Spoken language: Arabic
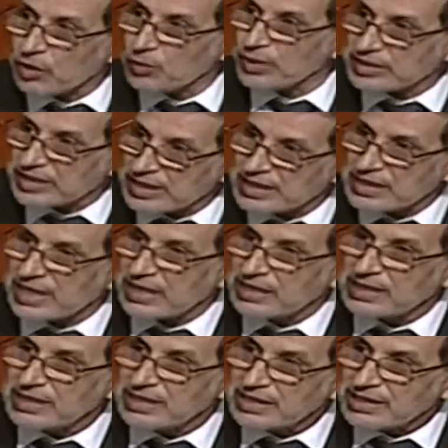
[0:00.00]
الوطنيه
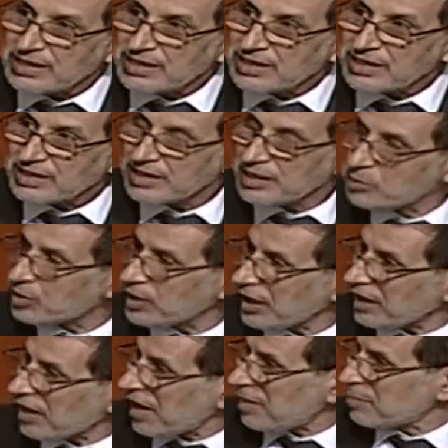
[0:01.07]

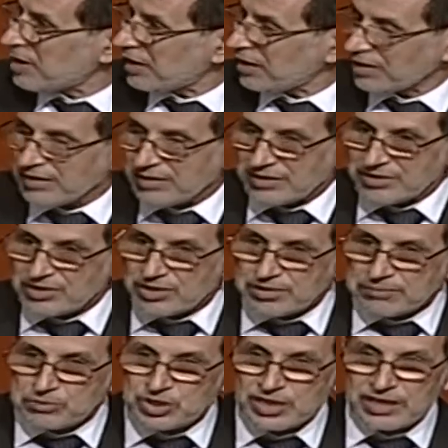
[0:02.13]
لمناخ الاعمال
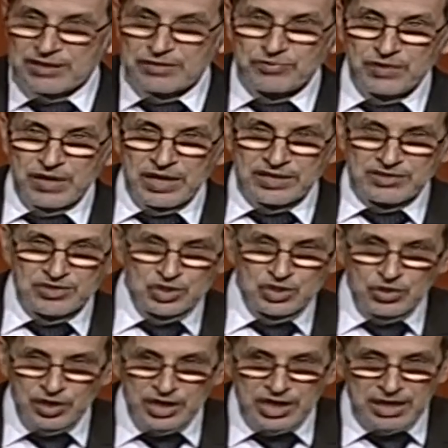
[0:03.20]
مشاركين فيها سي
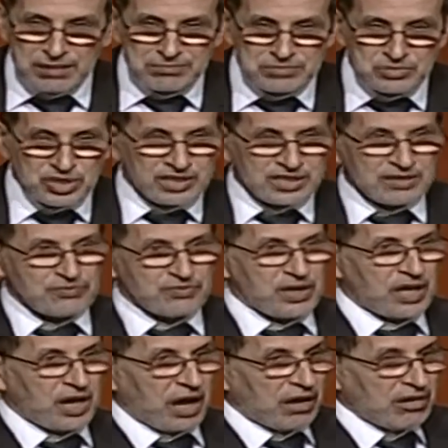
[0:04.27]
جي ام مشاركين
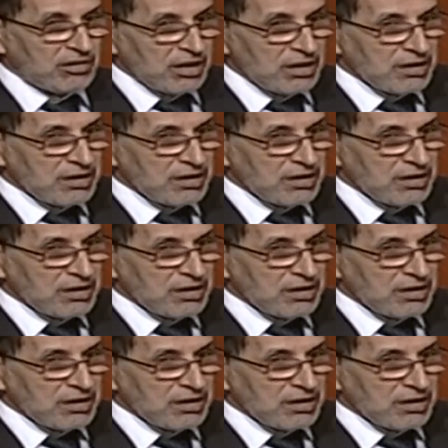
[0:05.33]
فيها